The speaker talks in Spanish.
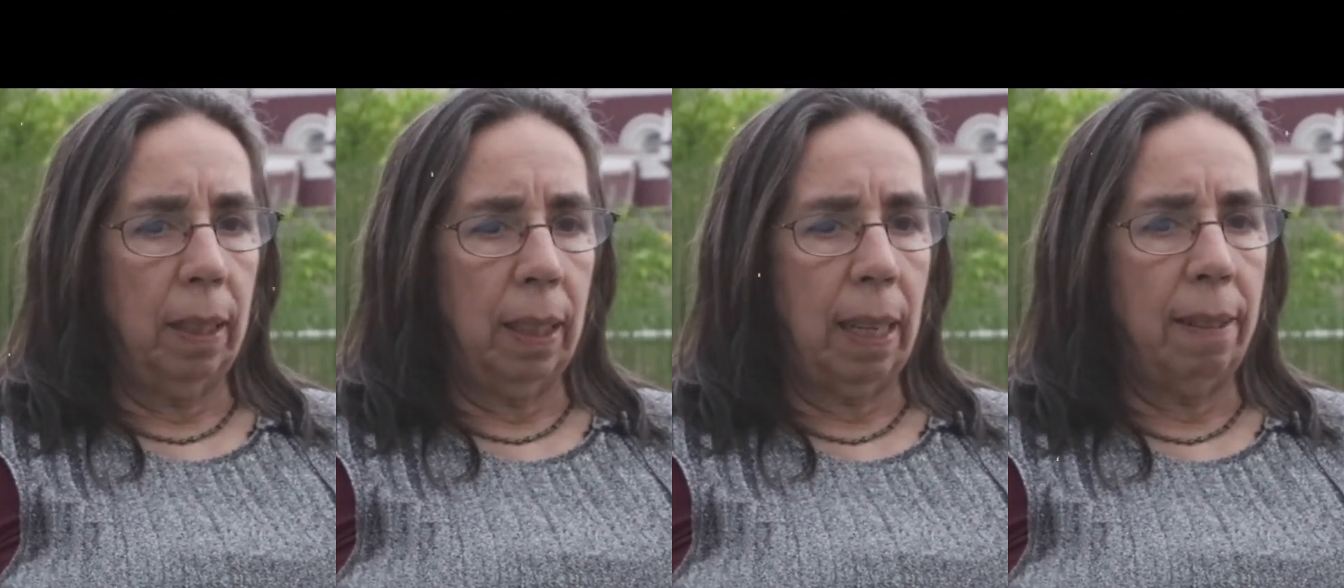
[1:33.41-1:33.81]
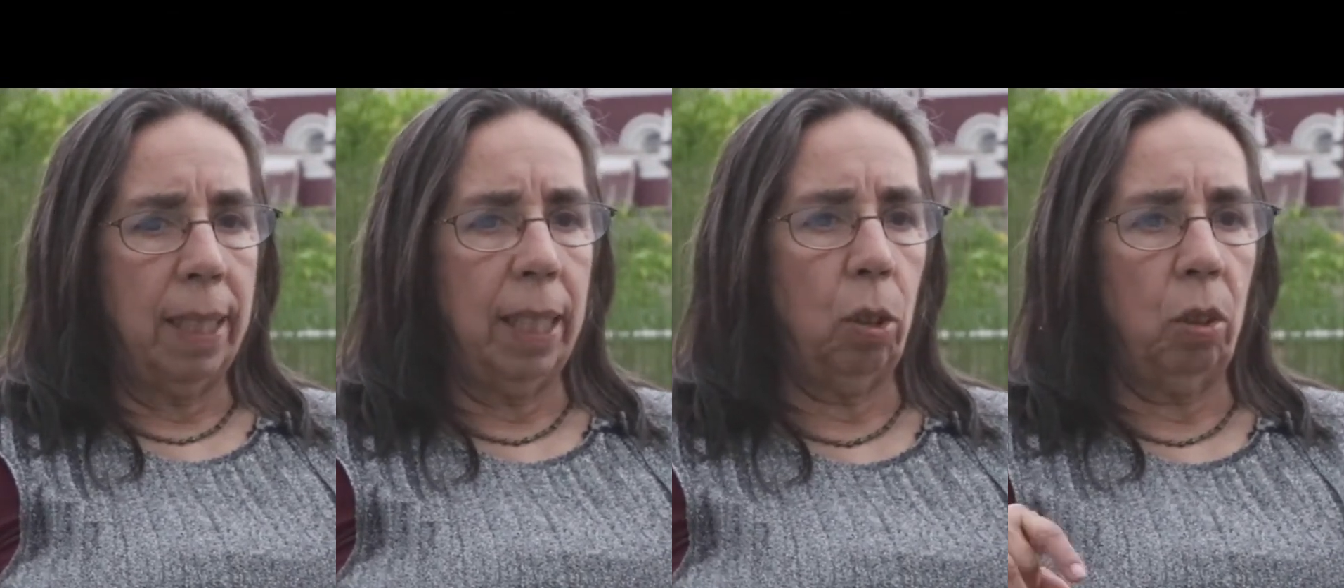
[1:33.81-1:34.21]
de,
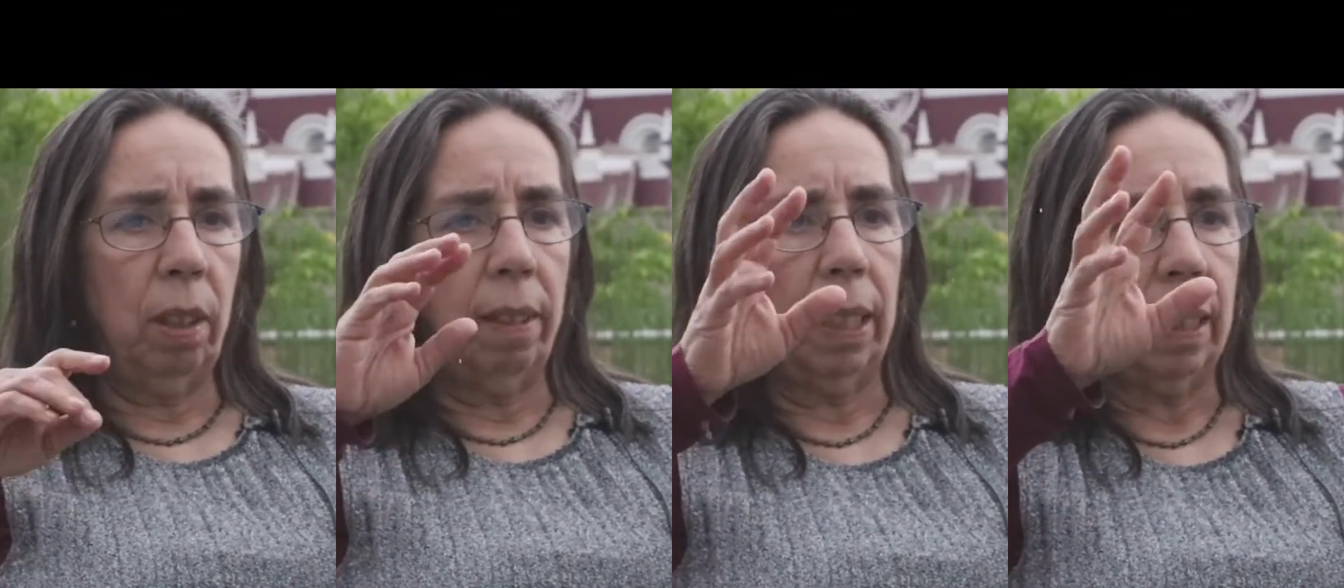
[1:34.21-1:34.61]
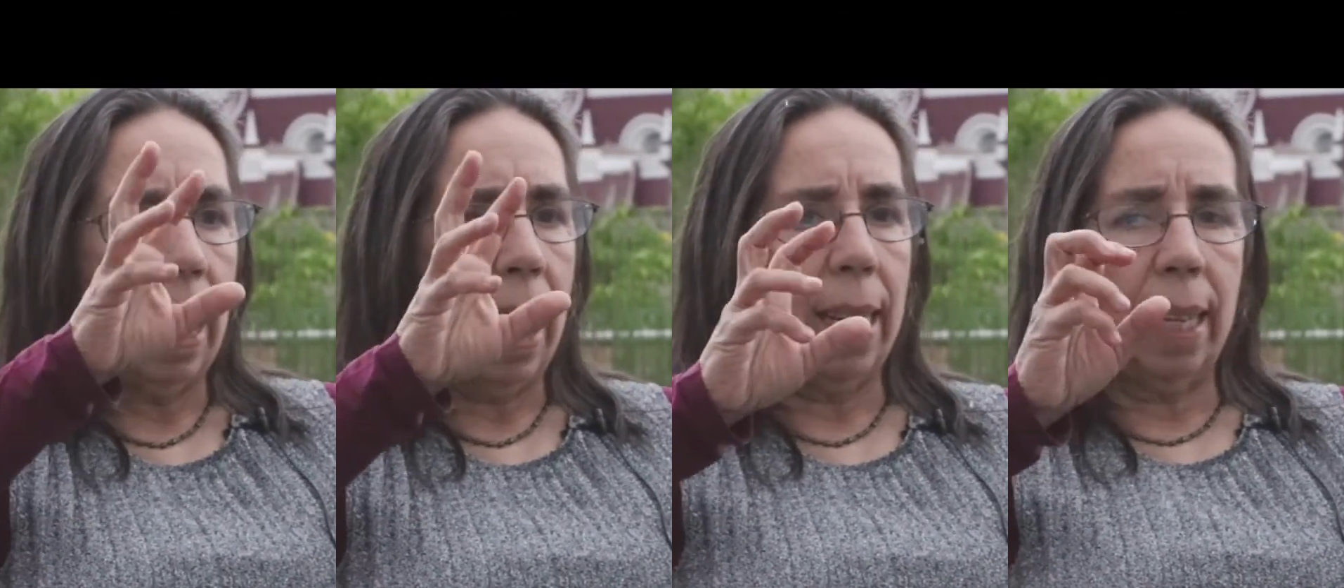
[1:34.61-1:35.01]
caballito de
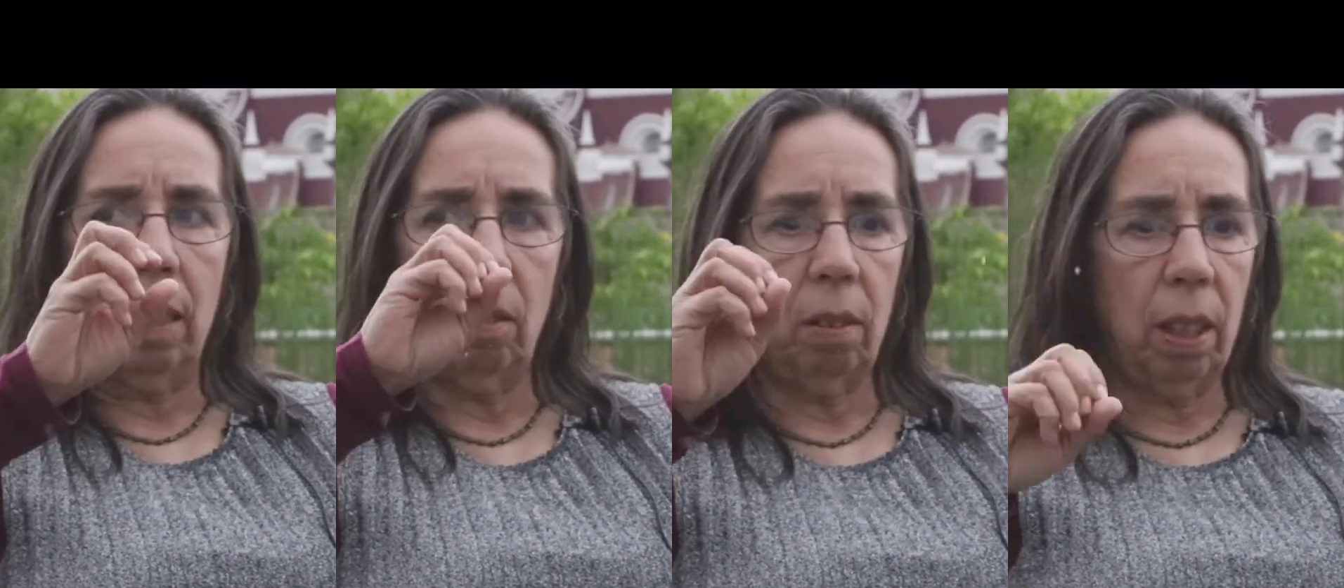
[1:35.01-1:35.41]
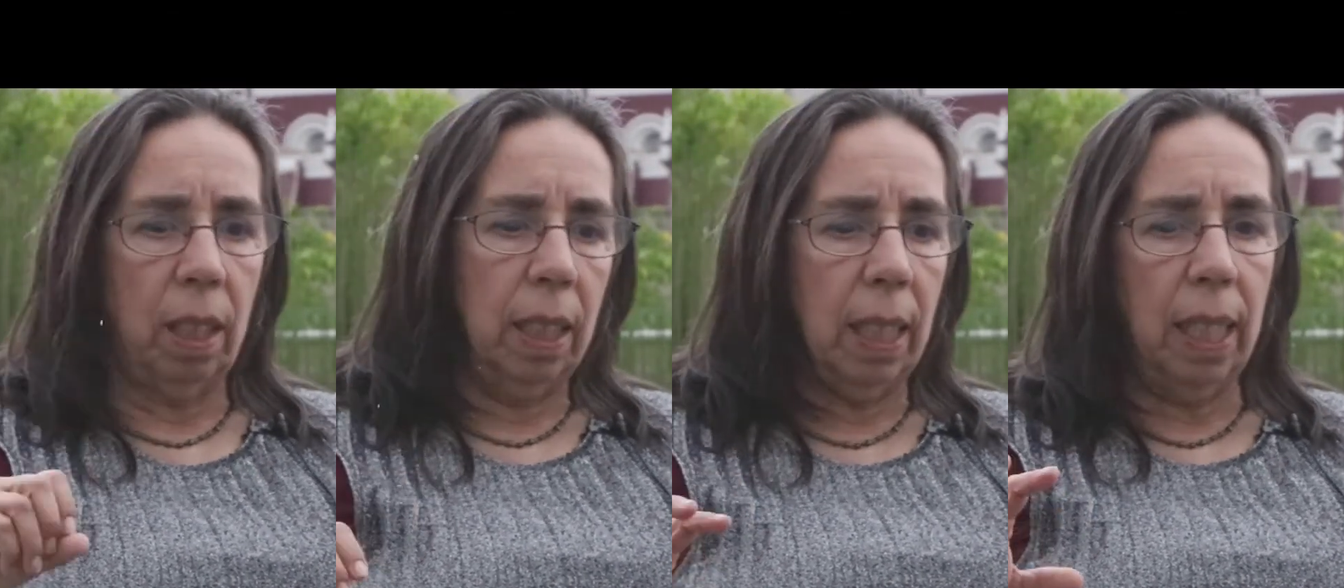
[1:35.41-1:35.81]
batalla, no sé
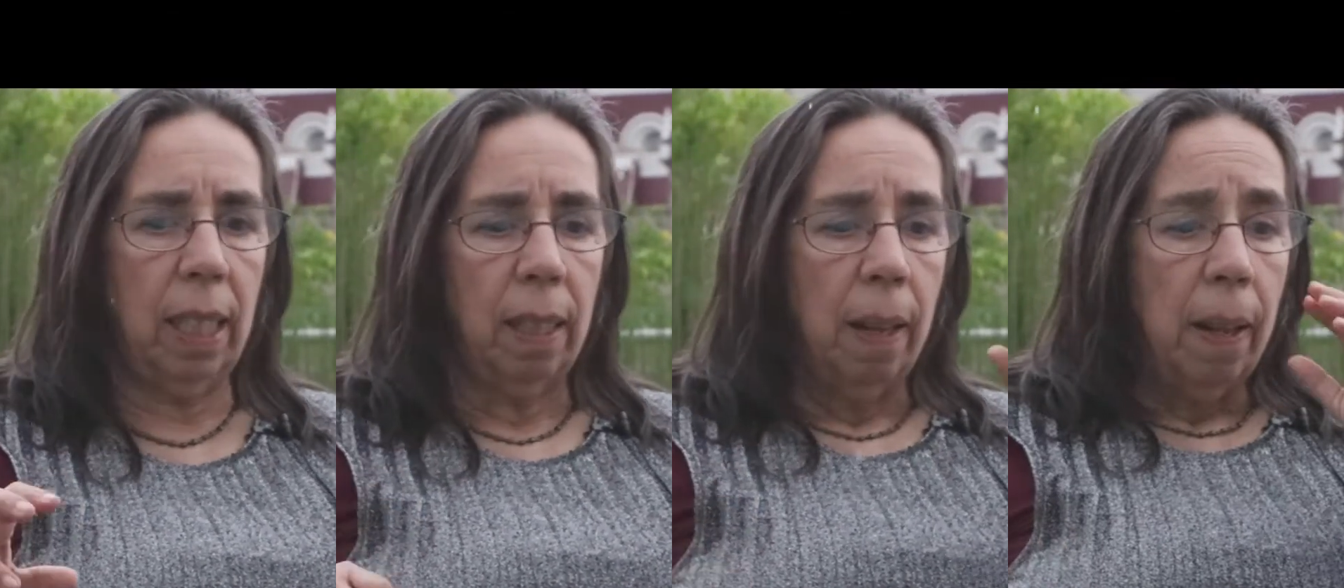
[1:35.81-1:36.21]
de qué,